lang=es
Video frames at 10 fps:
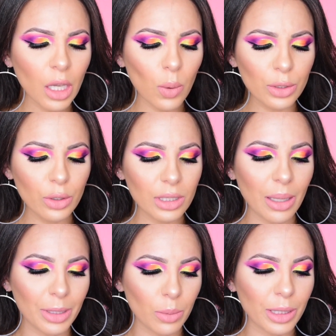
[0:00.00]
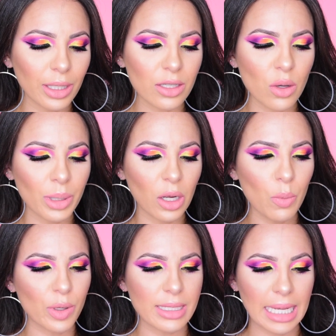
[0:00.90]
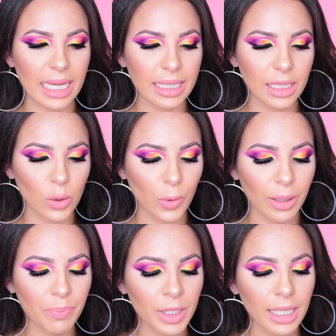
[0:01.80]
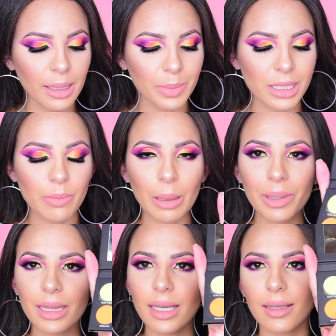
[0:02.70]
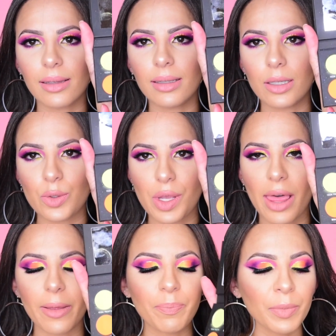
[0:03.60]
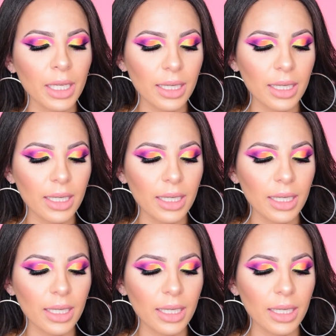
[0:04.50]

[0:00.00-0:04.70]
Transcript: cuando estaba tomando la sombra como que se caía toda, principalmente esta, la rosada.